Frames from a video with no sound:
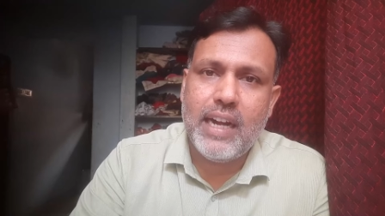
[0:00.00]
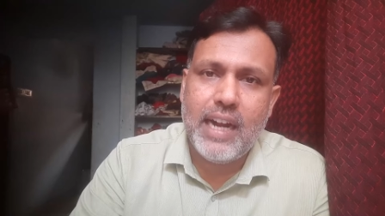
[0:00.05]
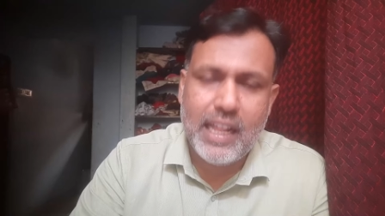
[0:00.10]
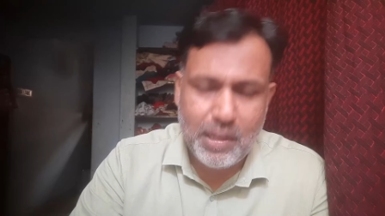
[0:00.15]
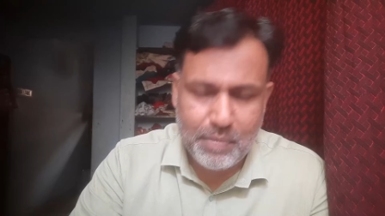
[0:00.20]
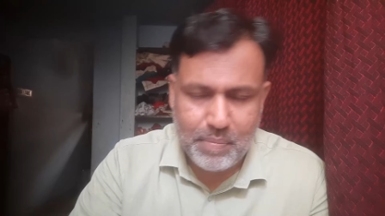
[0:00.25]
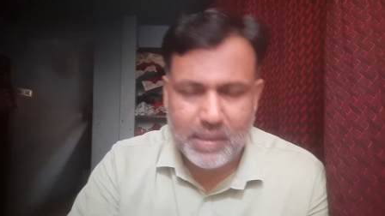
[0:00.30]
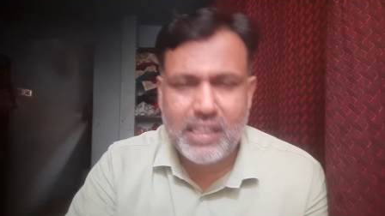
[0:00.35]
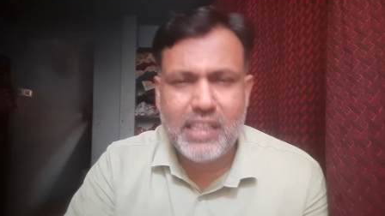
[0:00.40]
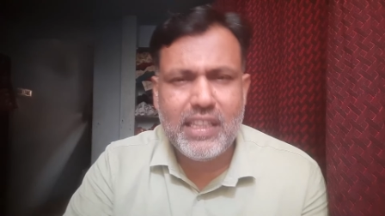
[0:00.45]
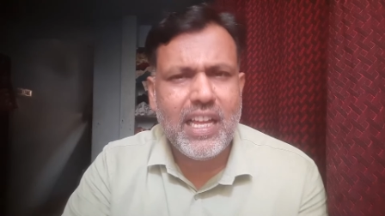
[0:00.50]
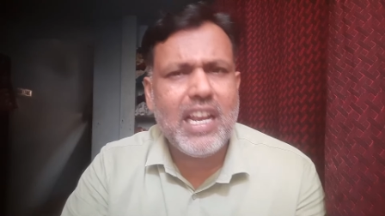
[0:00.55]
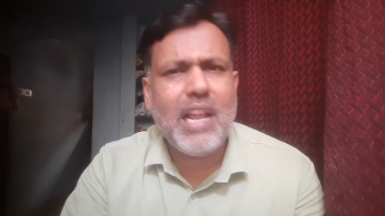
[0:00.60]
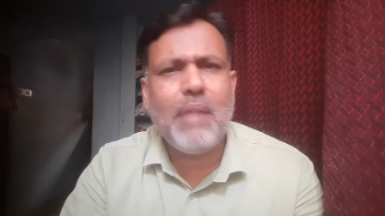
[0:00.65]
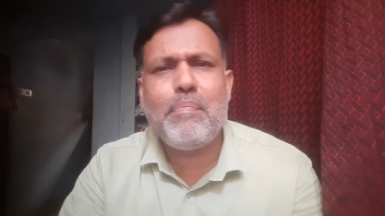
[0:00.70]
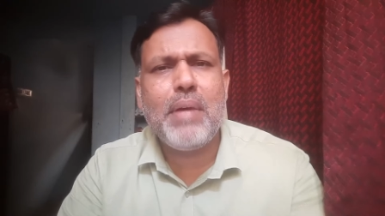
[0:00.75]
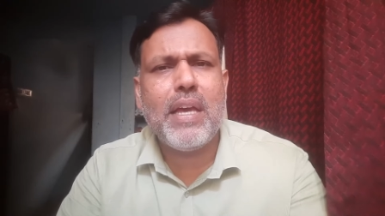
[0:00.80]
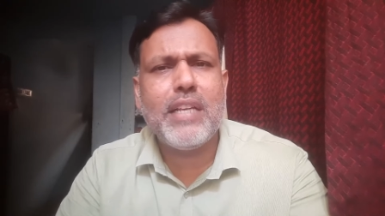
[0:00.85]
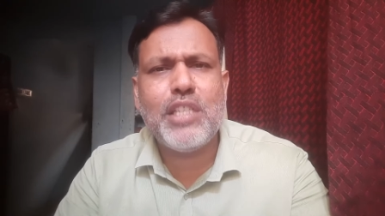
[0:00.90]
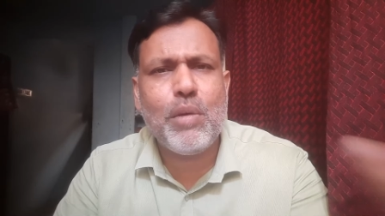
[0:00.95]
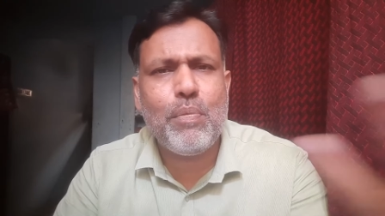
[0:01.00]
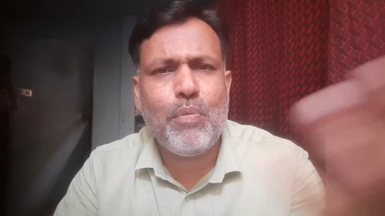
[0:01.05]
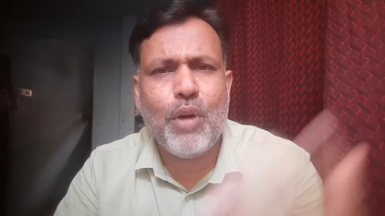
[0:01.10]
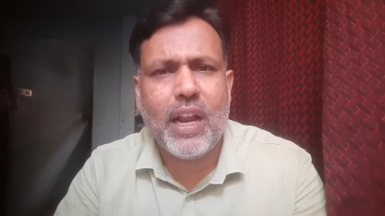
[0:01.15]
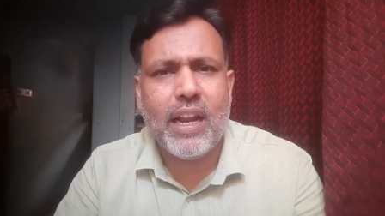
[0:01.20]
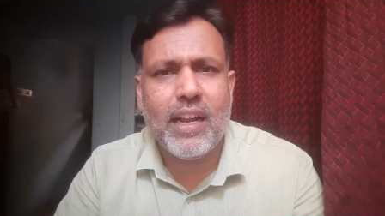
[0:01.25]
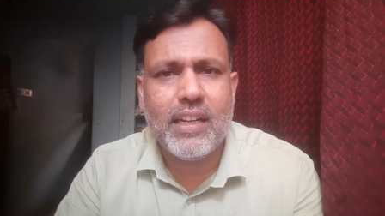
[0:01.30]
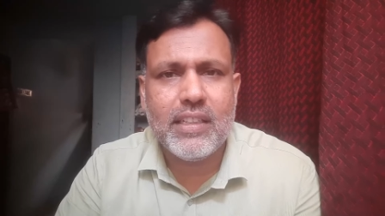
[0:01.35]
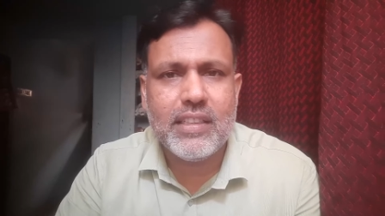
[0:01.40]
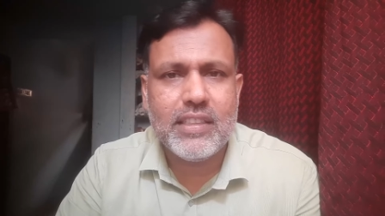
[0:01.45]
அதை பற்றி தான் நான் பேச
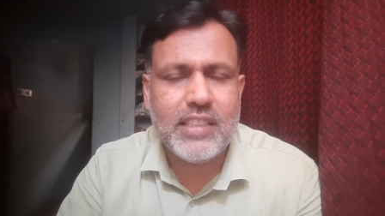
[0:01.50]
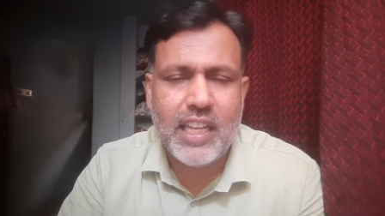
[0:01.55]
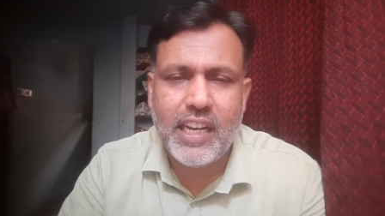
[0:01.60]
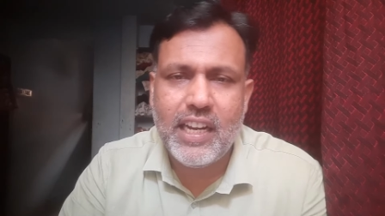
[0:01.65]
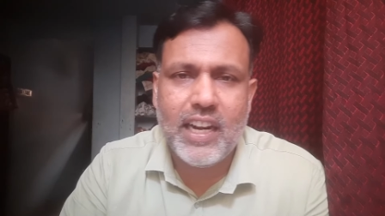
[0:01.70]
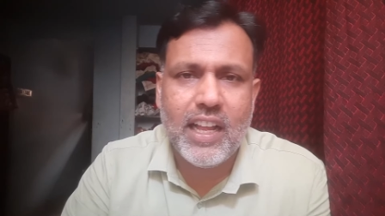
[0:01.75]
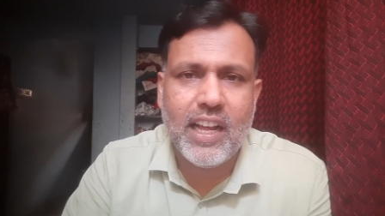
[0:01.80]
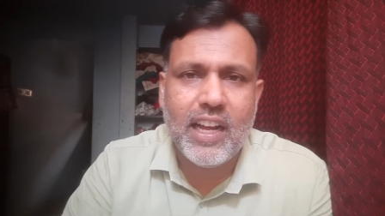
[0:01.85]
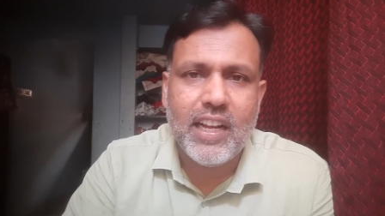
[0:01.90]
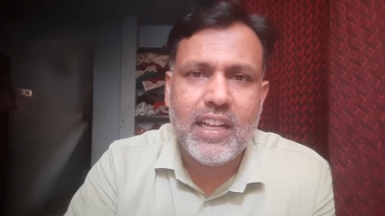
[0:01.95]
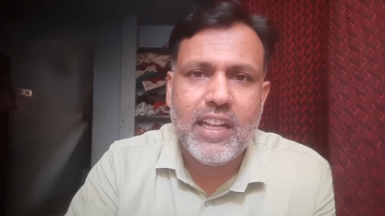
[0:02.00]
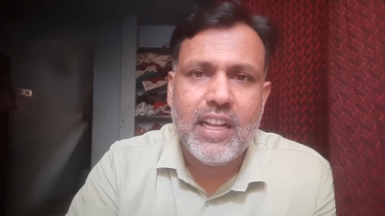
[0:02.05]
போகிறேன் சரிங்களா